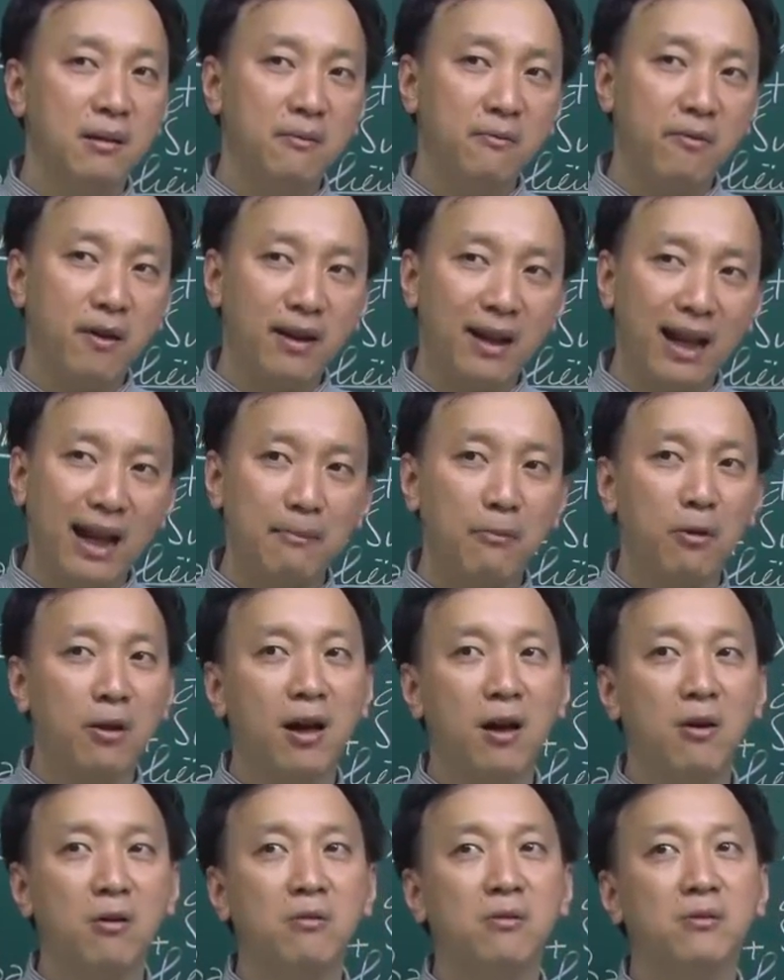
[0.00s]
và làm một
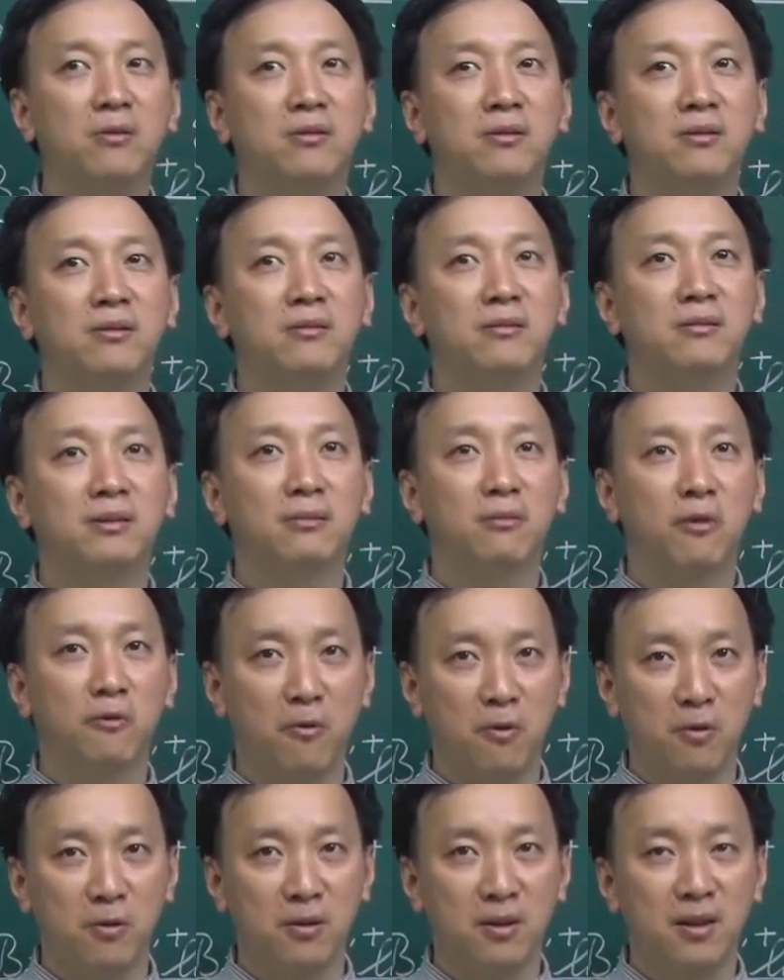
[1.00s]
câu trong một
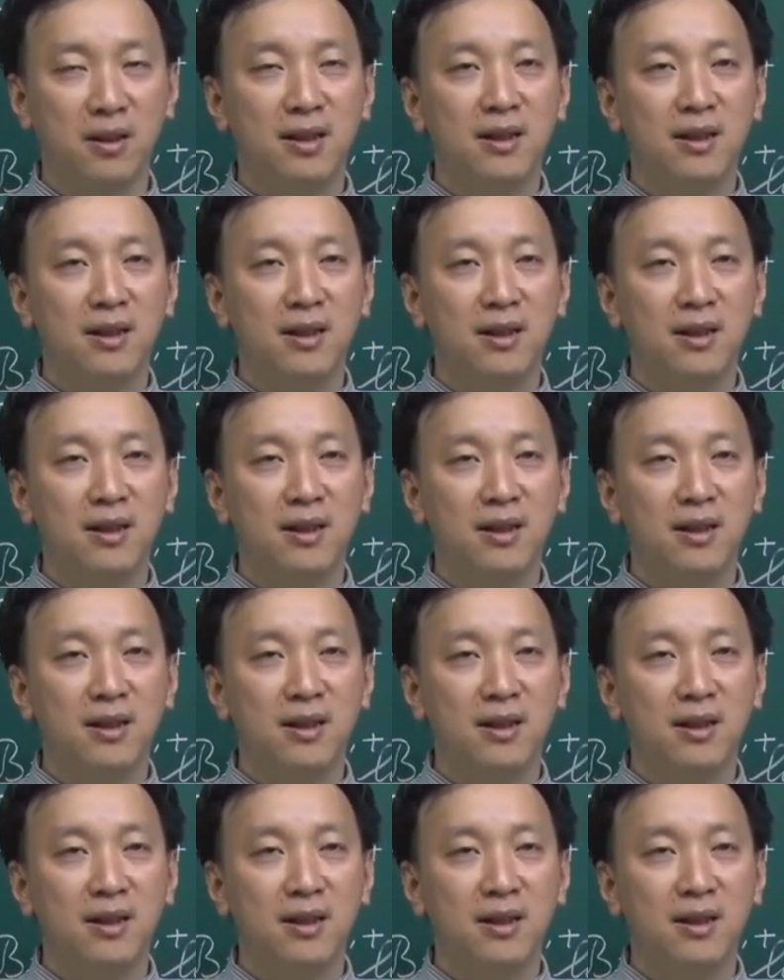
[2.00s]
phút